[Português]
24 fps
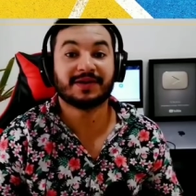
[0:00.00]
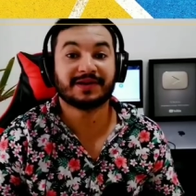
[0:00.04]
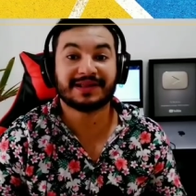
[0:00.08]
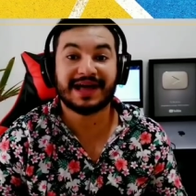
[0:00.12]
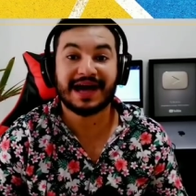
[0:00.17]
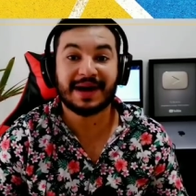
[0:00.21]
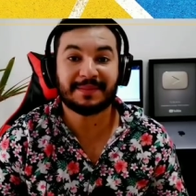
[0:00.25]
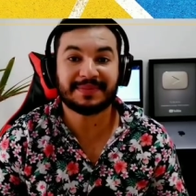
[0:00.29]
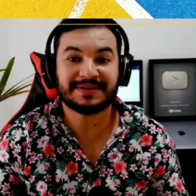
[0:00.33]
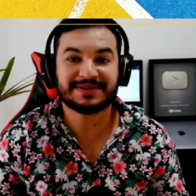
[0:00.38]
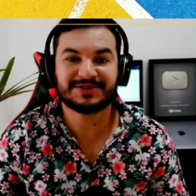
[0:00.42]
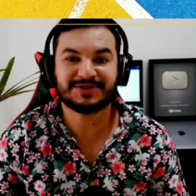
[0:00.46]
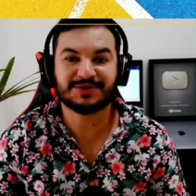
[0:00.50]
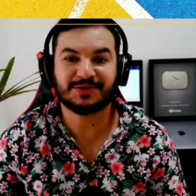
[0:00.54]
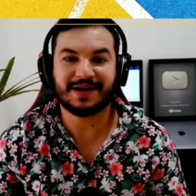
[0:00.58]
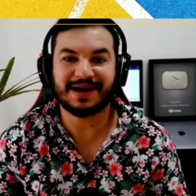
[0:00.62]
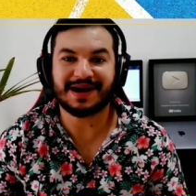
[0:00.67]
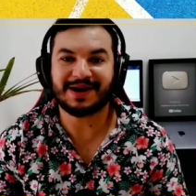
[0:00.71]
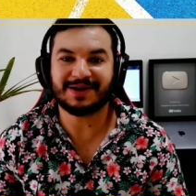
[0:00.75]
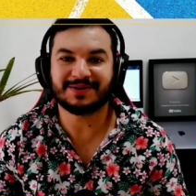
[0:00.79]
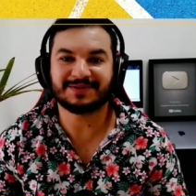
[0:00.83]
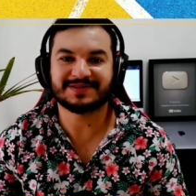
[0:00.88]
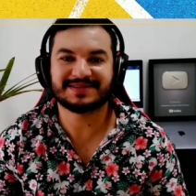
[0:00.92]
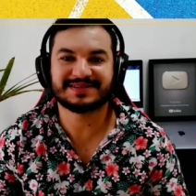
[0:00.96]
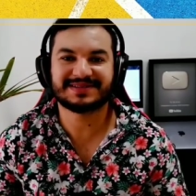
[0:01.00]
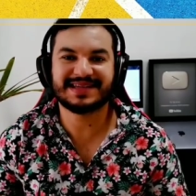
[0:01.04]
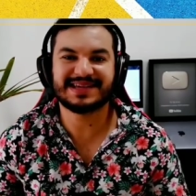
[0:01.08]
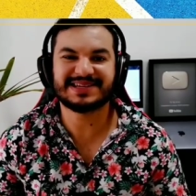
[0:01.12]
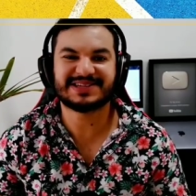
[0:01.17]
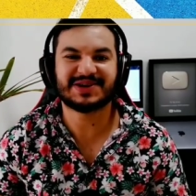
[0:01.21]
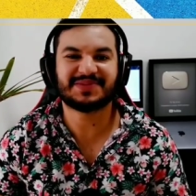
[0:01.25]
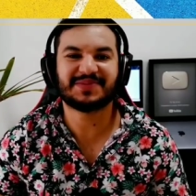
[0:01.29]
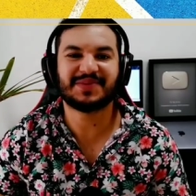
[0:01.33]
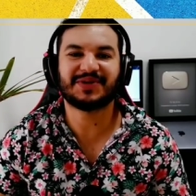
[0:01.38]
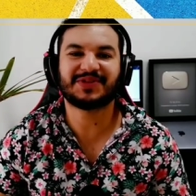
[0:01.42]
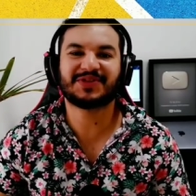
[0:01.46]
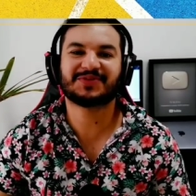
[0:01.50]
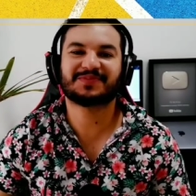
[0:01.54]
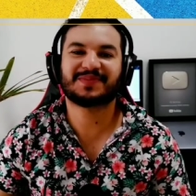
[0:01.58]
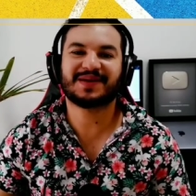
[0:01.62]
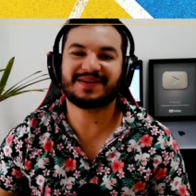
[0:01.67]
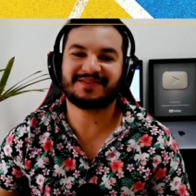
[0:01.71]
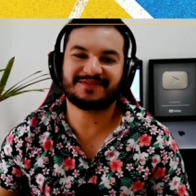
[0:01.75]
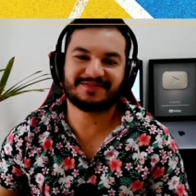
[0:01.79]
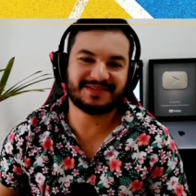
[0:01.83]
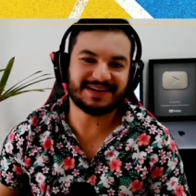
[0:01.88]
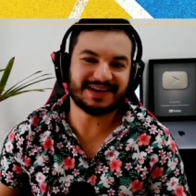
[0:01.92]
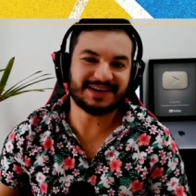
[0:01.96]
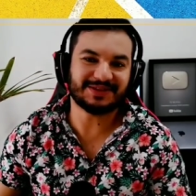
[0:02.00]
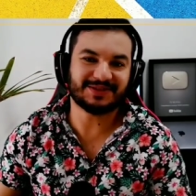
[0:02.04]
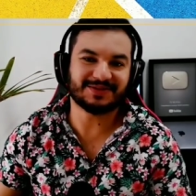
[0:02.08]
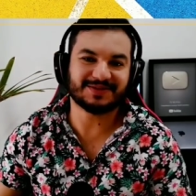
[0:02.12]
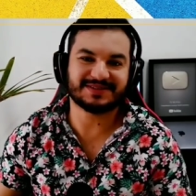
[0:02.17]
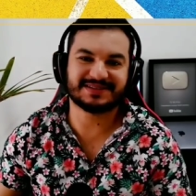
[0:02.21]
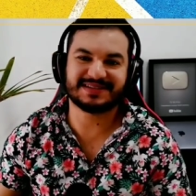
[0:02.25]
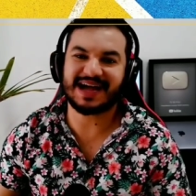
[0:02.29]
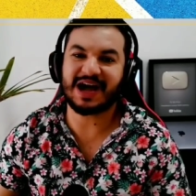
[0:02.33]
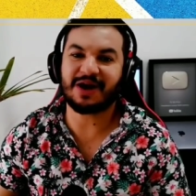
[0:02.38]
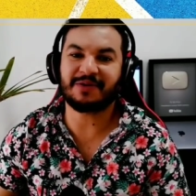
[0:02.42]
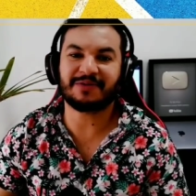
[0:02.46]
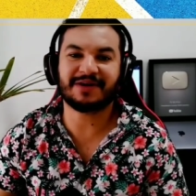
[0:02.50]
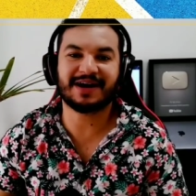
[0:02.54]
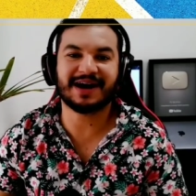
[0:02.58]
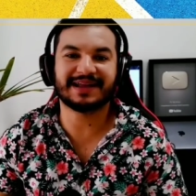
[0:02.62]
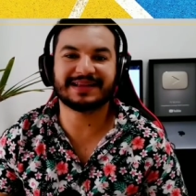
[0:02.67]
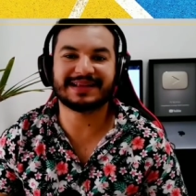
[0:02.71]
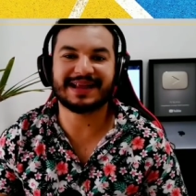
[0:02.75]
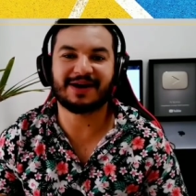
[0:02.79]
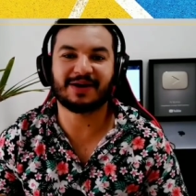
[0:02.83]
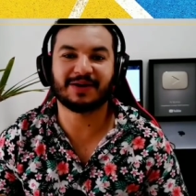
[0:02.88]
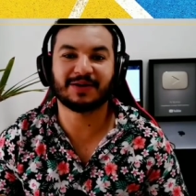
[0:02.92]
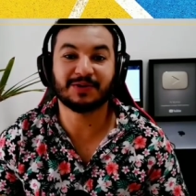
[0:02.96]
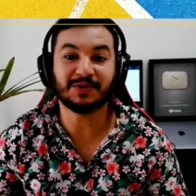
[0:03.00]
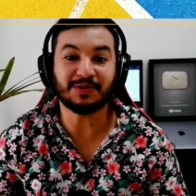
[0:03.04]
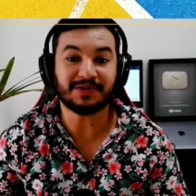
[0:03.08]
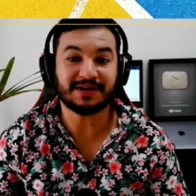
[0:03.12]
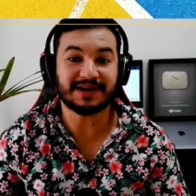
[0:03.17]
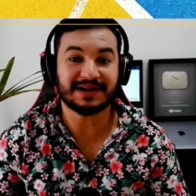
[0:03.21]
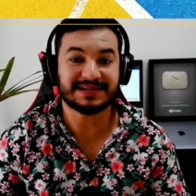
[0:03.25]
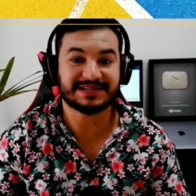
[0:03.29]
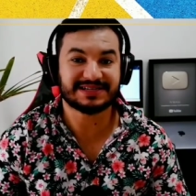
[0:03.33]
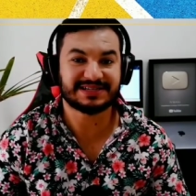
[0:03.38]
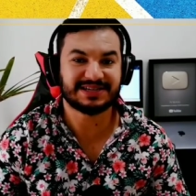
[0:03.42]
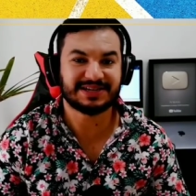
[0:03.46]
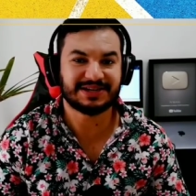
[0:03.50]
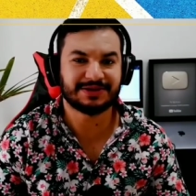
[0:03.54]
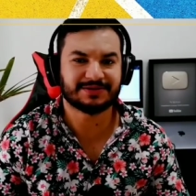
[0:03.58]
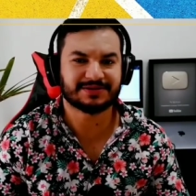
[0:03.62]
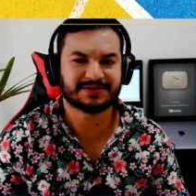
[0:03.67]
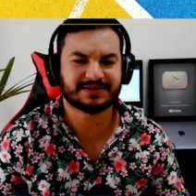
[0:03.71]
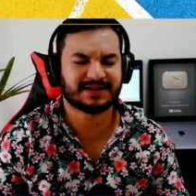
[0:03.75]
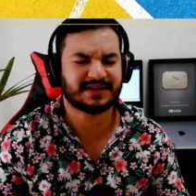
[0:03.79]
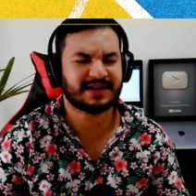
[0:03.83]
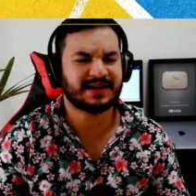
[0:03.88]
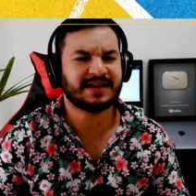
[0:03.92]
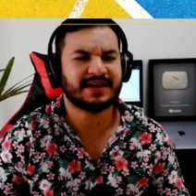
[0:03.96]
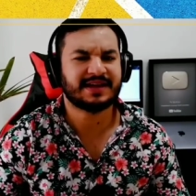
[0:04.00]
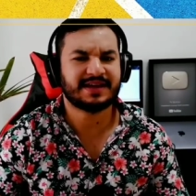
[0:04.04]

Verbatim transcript: Olá pessoal, sejam muito bem-vindos ao canal Lucas News.